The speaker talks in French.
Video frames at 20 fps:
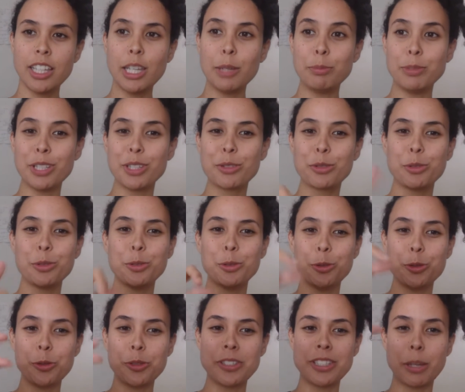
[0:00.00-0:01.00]
Et peut-être
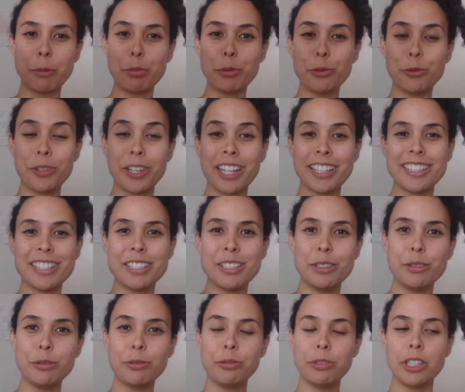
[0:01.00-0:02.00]
que ça peut faire
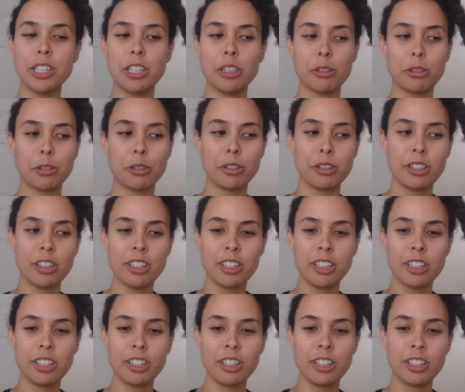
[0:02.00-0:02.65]
des effets euh,